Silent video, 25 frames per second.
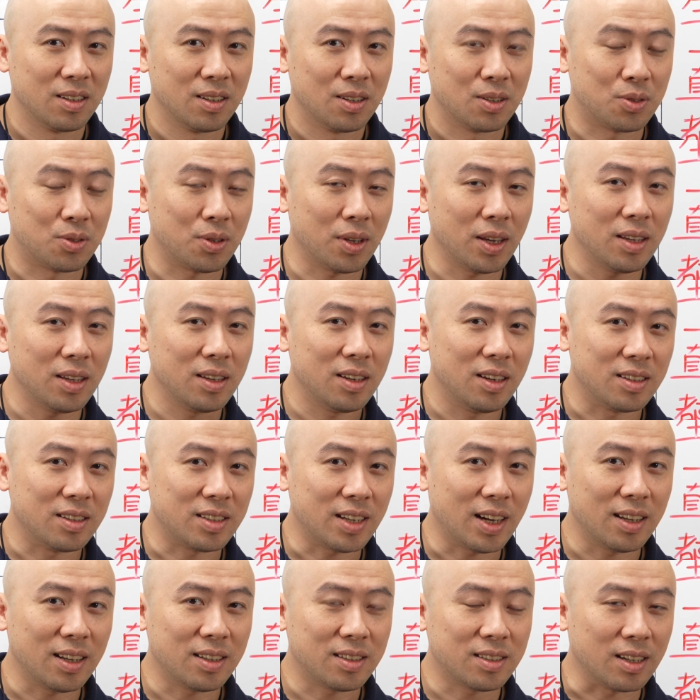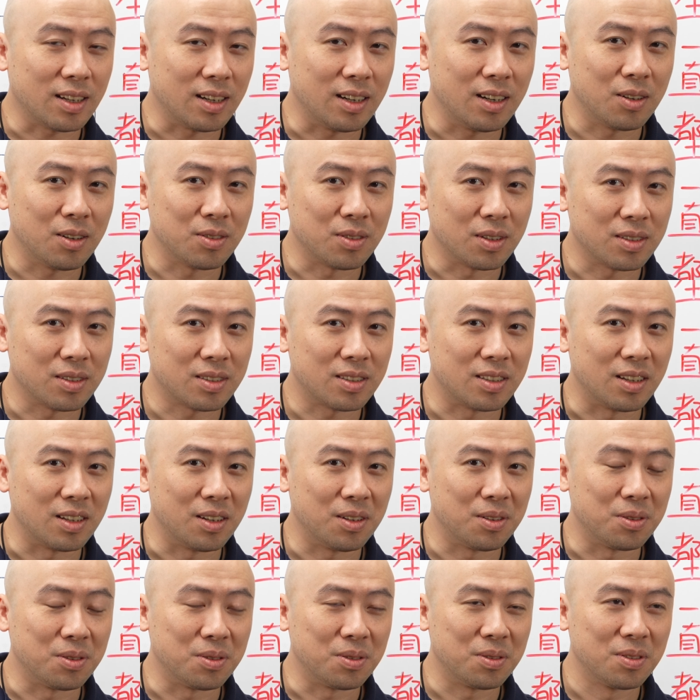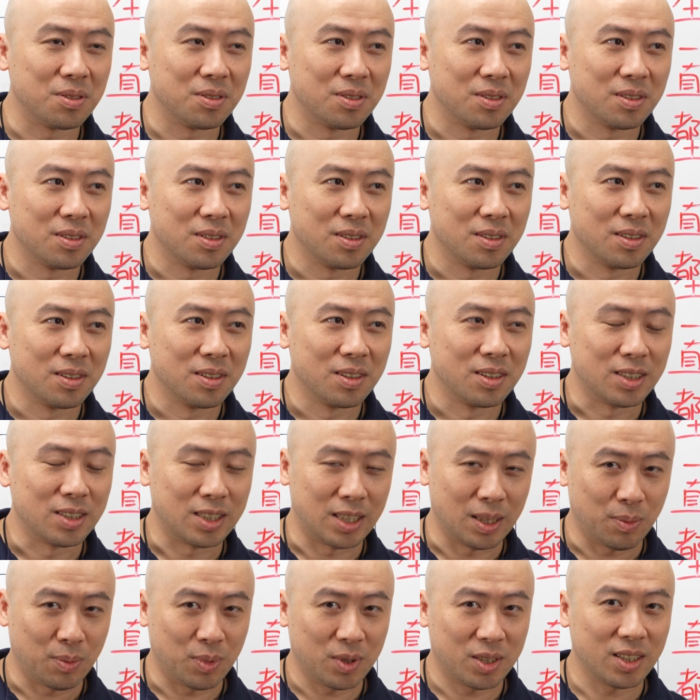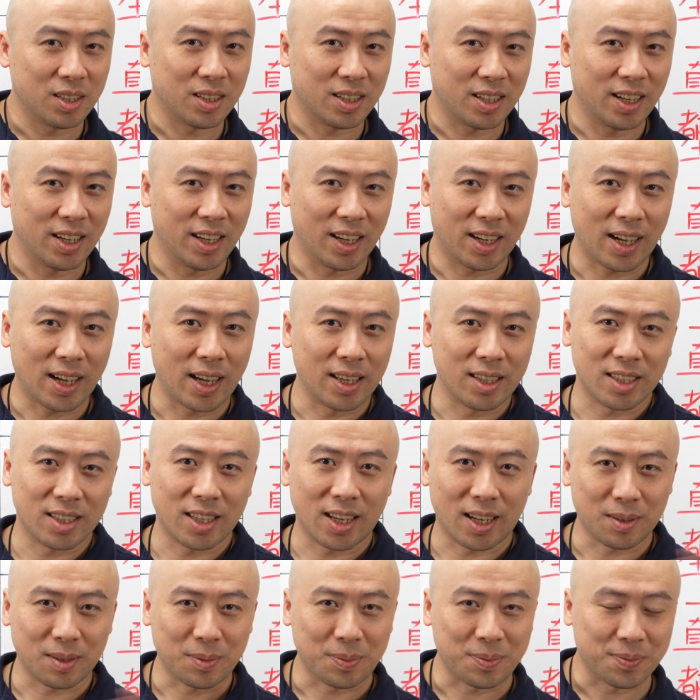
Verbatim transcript: 所以你在择偶的时候是不是可以看一下？